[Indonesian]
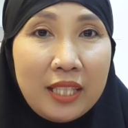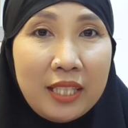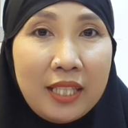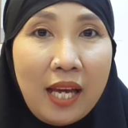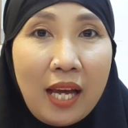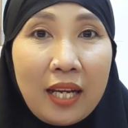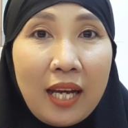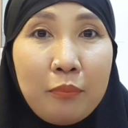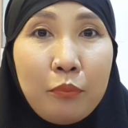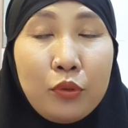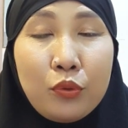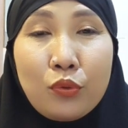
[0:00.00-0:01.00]
ini akan
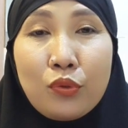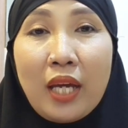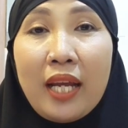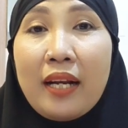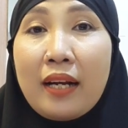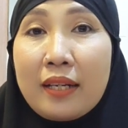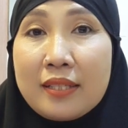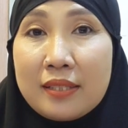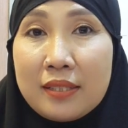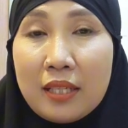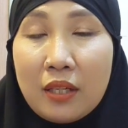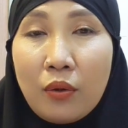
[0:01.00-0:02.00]
menurunkan
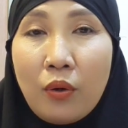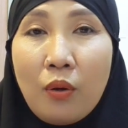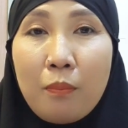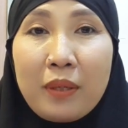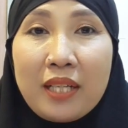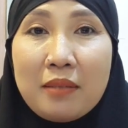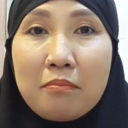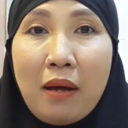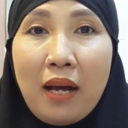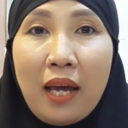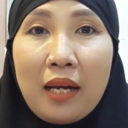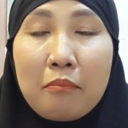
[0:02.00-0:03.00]
risiko
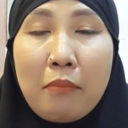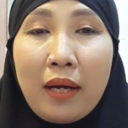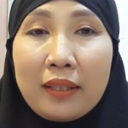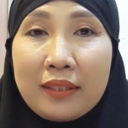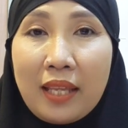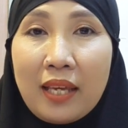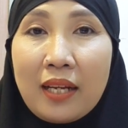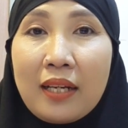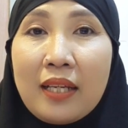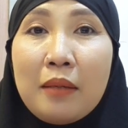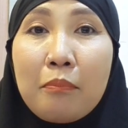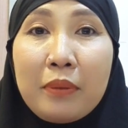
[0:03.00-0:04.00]
perkembangan
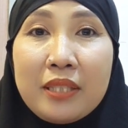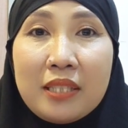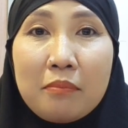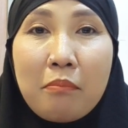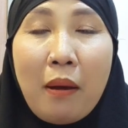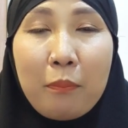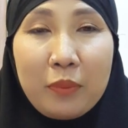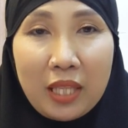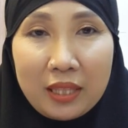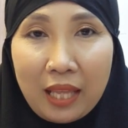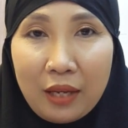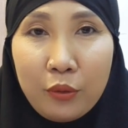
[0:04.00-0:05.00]
bakteri penyebab
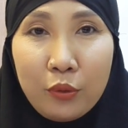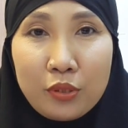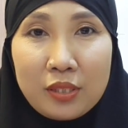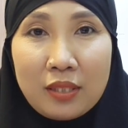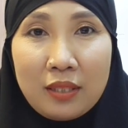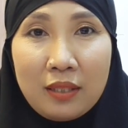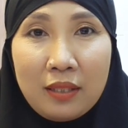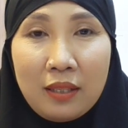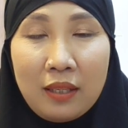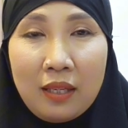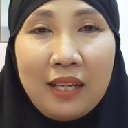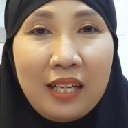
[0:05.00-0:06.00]
tetanus.
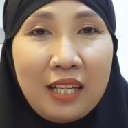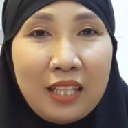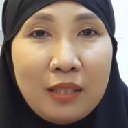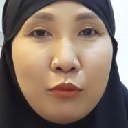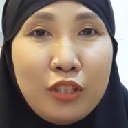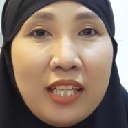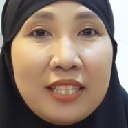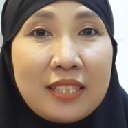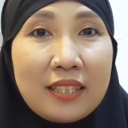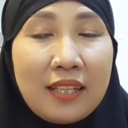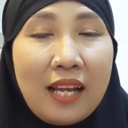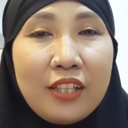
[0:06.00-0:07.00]
Kemudian
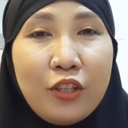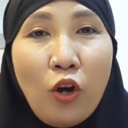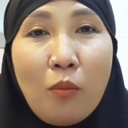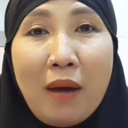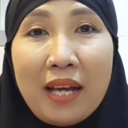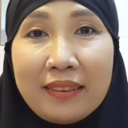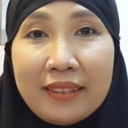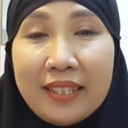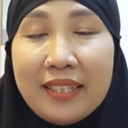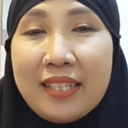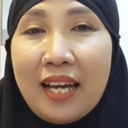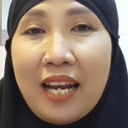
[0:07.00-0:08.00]
setelah
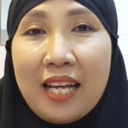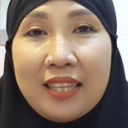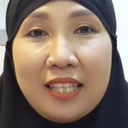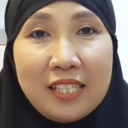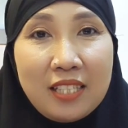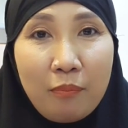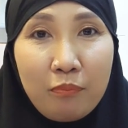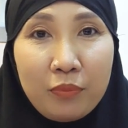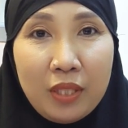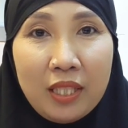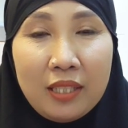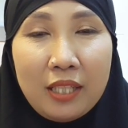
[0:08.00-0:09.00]
diobati dengan
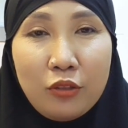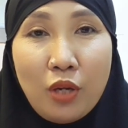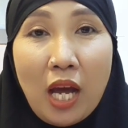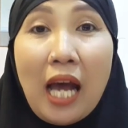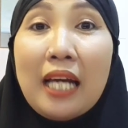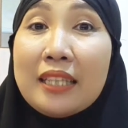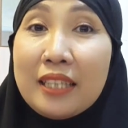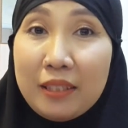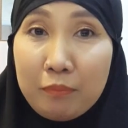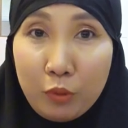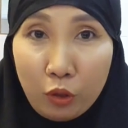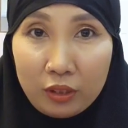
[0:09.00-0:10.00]
antiseptik dan juga
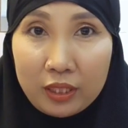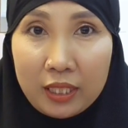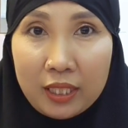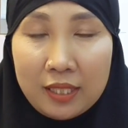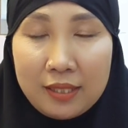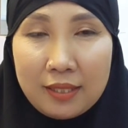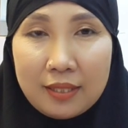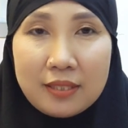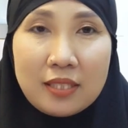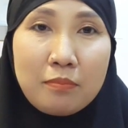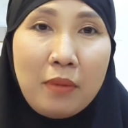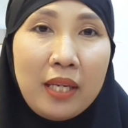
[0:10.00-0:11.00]
antibiotik,
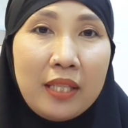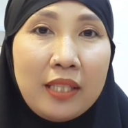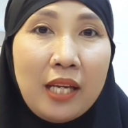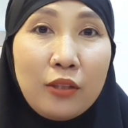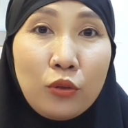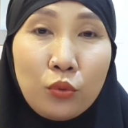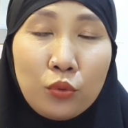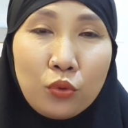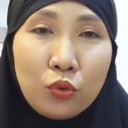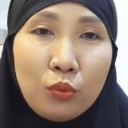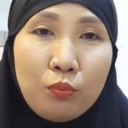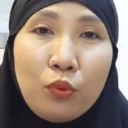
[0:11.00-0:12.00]
sebaiknya
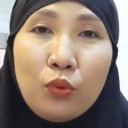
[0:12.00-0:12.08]
tutup